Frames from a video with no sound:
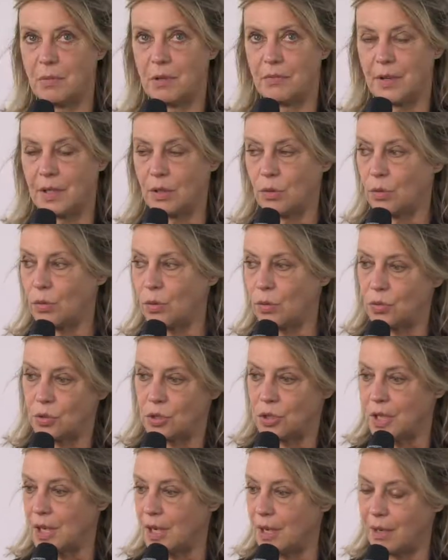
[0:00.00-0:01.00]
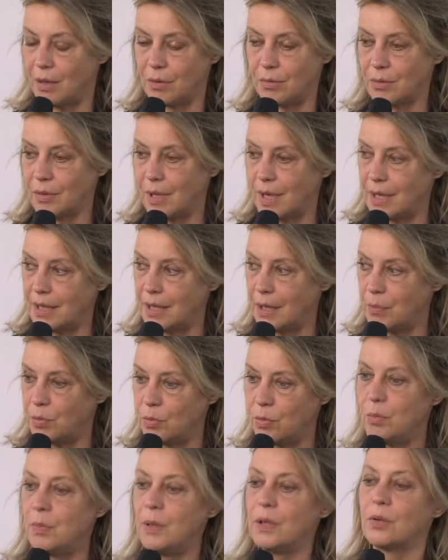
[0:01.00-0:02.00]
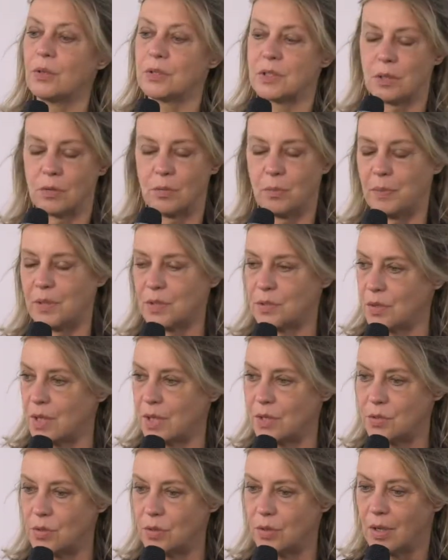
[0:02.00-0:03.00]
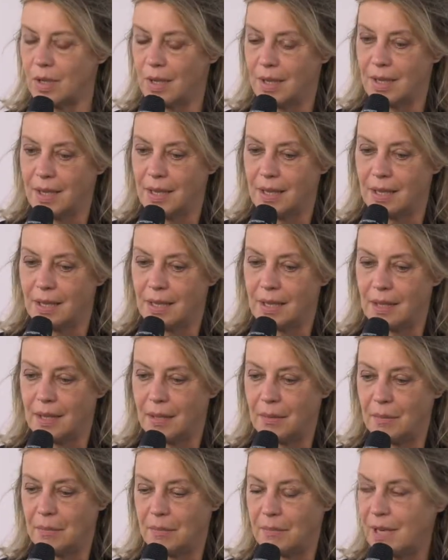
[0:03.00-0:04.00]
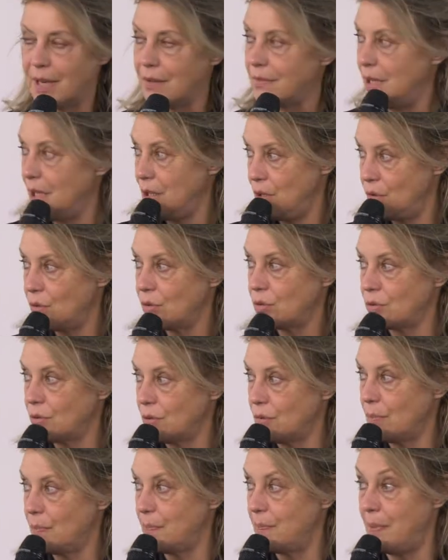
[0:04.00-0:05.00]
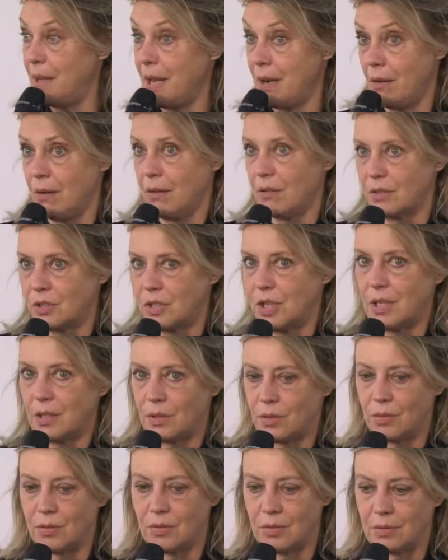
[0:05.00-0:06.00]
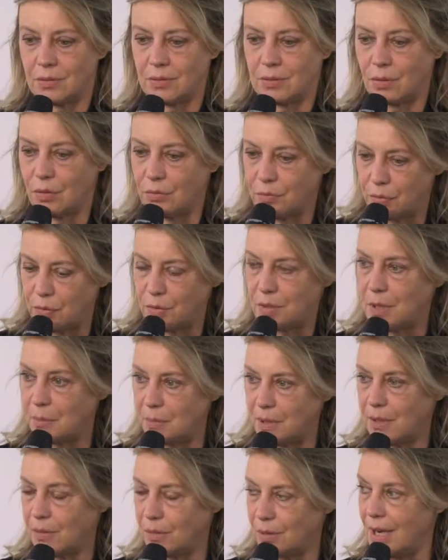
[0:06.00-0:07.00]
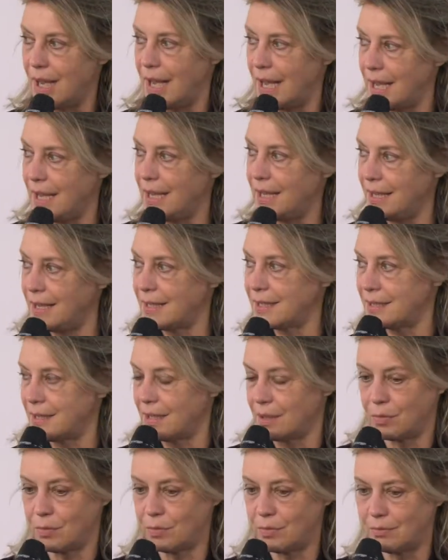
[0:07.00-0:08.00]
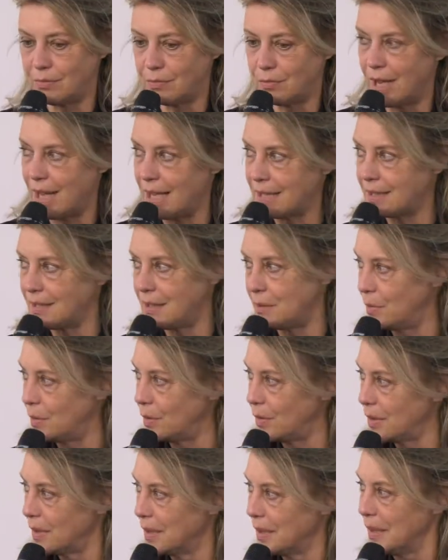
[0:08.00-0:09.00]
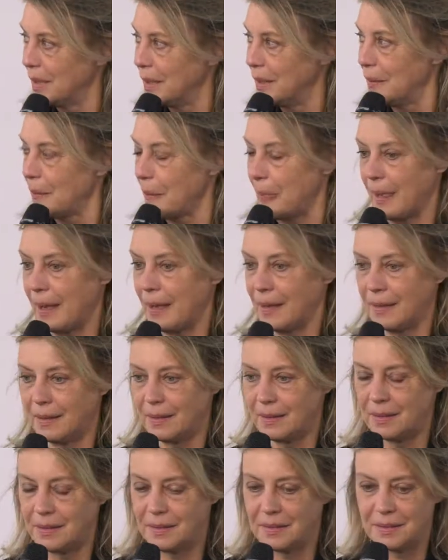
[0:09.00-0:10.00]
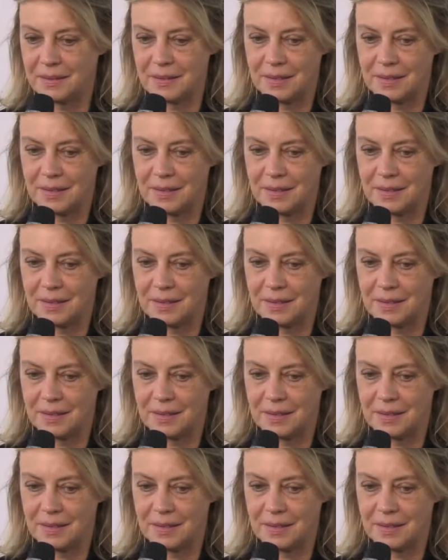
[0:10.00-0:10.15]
mi ha fatto conoscere a un grande pubblico, è stato un personaggio eh, meraviglioso, però certo confondermi con lei è stato un, un attimo. Eh,